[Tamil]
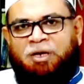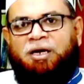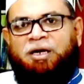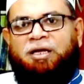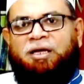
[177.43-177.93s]

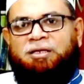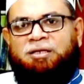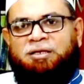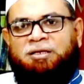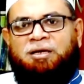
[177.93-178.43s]
கிடையாது
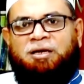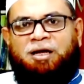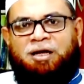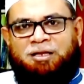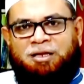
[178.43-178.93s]

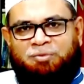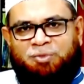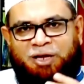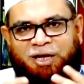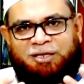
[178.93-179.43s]
அதிலும்
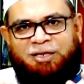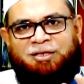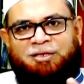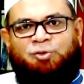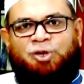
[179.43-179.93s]

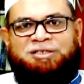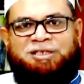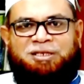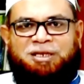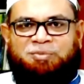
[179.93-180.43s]
கையேந்தி துவா
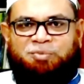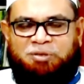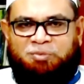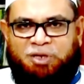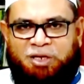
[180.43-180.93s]
செய்தல்
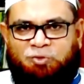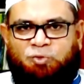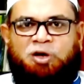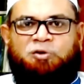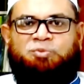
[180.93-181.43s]
என்பதும் கிடையாது
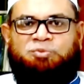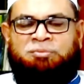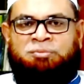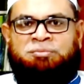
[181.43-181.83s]
துவாவும்